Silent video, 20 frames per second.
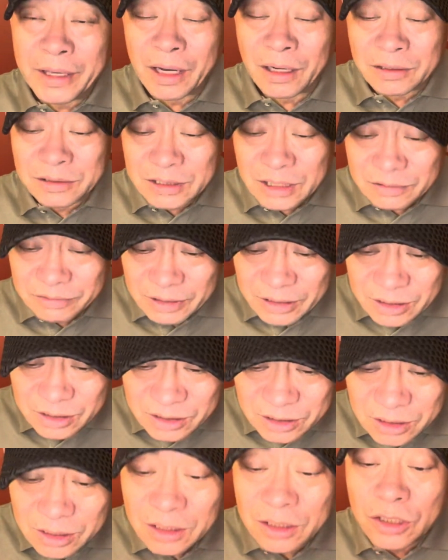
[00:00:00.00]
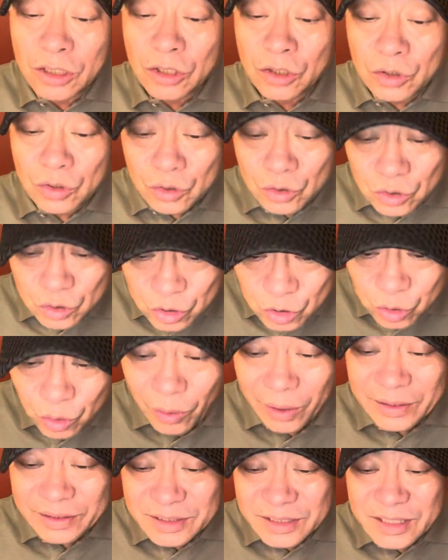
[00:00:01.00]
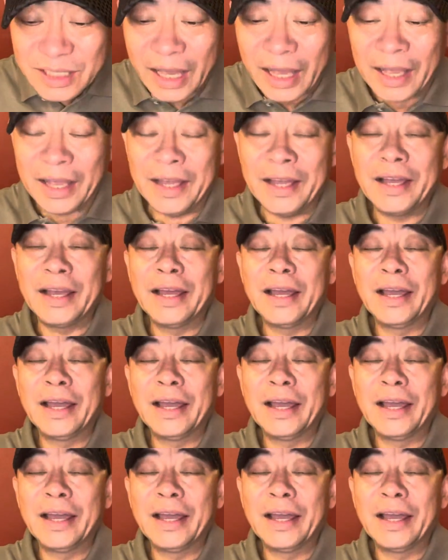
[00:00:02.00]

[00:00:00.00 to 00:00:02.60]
养成为一个全才，